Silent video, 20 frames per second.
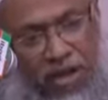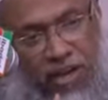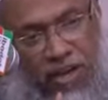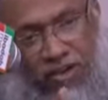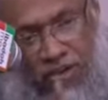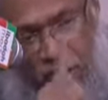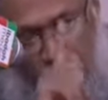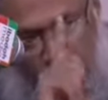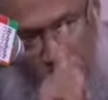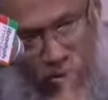
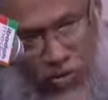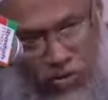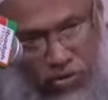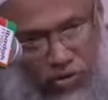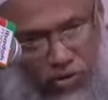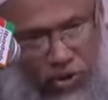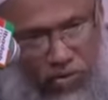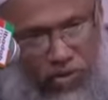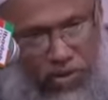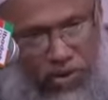হিজরত
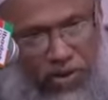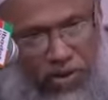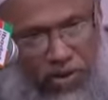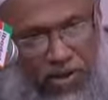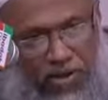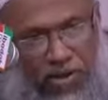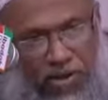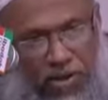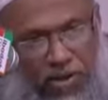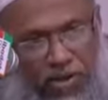করতে হবে
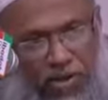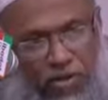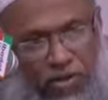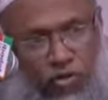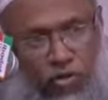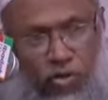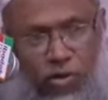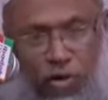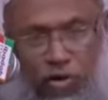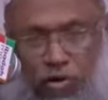
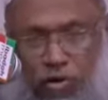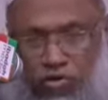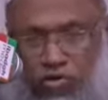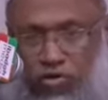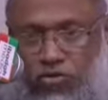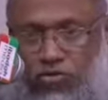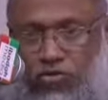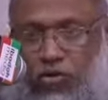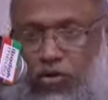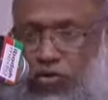তোমার
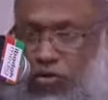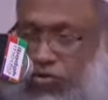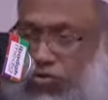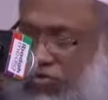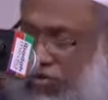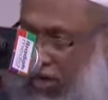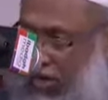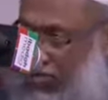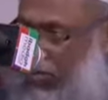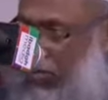অসৎ সঙ্গ
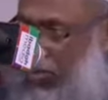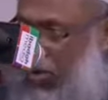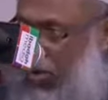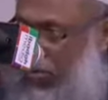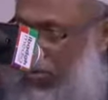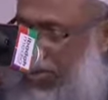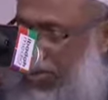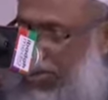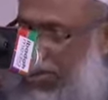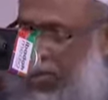ছাড়তে
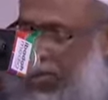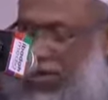হবে